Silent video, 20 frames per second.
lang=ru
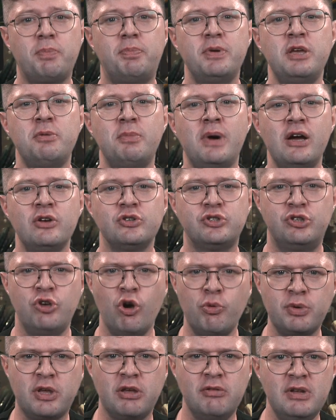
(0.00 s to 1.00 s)
понимаю,
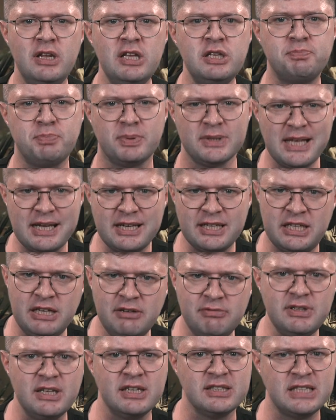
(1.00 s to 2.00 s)
съемки велись под
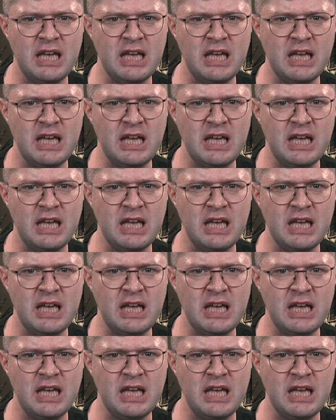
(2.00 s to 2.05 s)
архивные